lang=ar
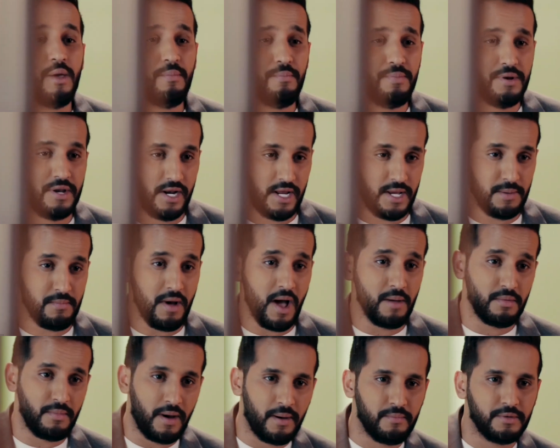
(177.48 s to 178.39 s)
ابن
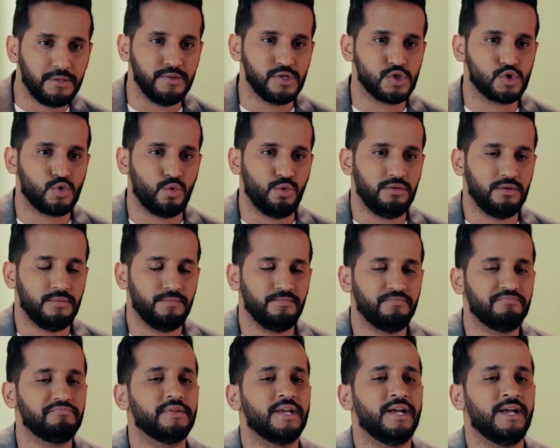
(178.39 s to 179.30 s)
الإمام محمد بن سعود
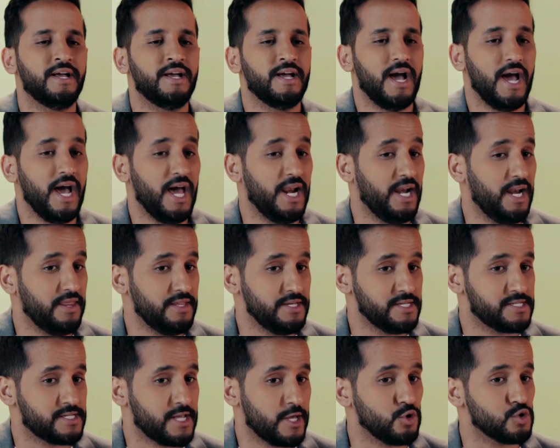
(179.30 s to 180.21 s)

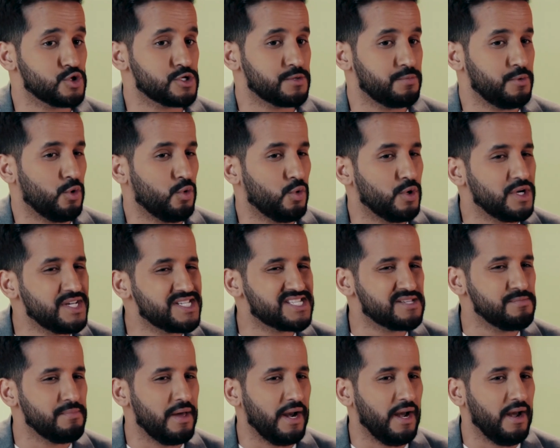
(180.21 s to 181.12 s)
الذي سيصبح
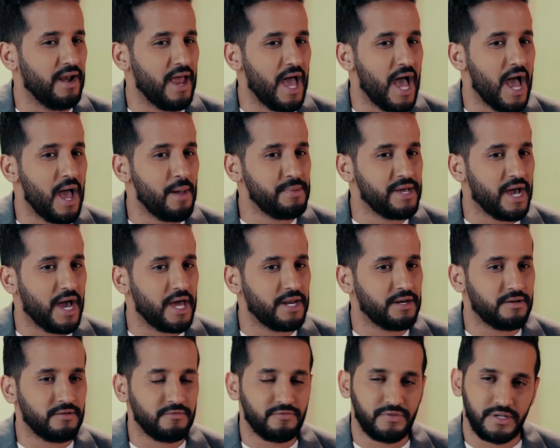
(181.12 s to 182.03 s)
اسما
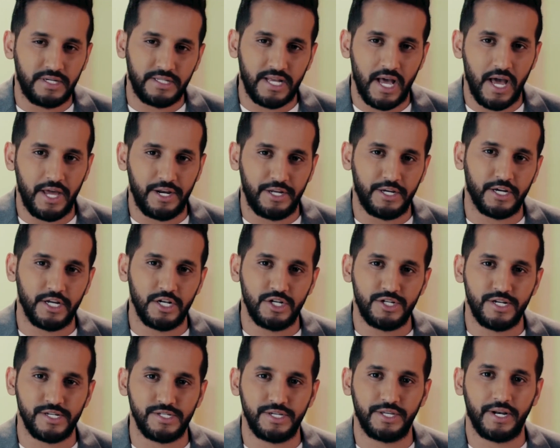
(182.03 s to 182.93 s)
لامعا في تاريخ
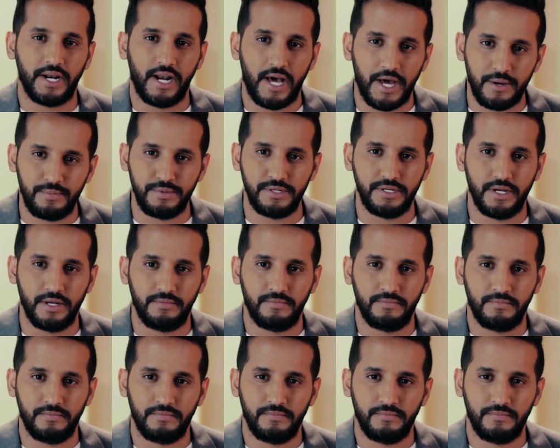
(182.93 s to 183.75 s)
الجزيرة العربية